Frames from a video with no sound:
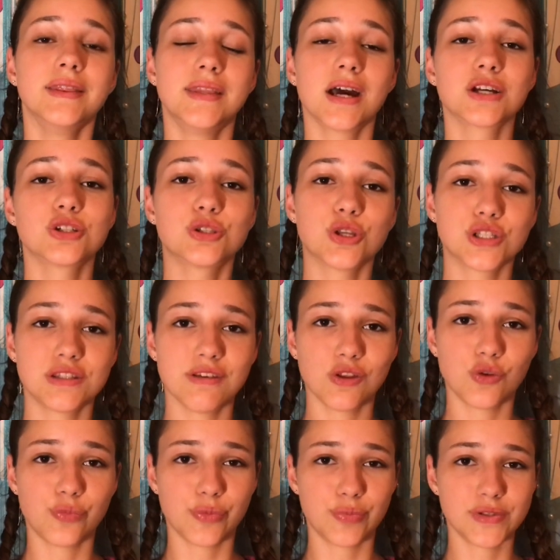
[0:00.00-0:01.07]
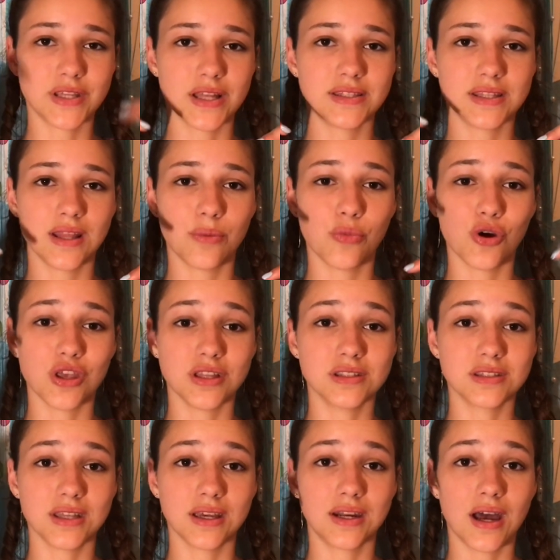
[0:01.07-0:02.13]
Так что советую подписаться на мой
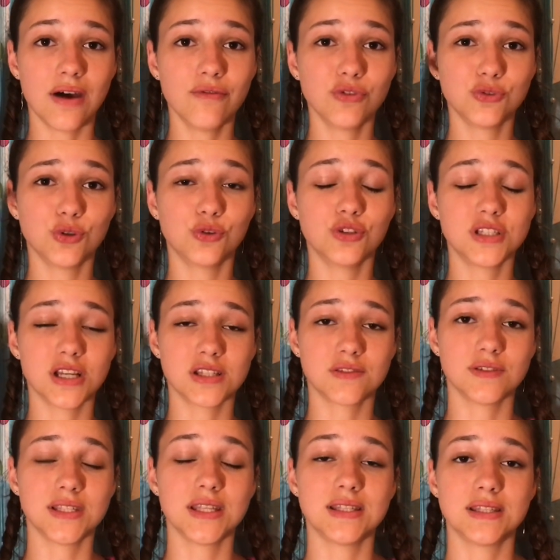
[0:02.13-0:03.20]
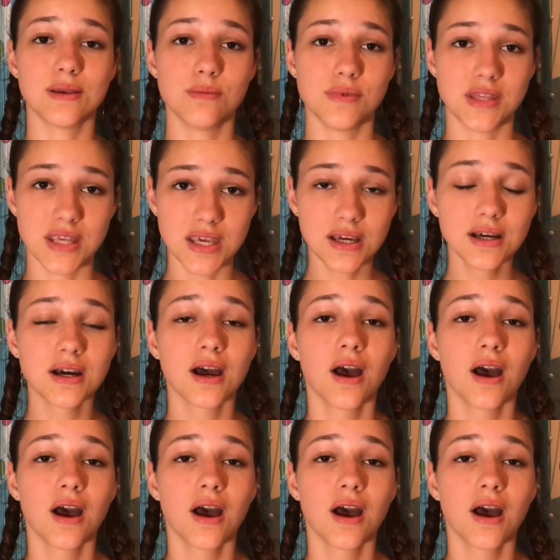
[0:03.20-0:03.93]
инстаграм, тут вы сейчас видите ник,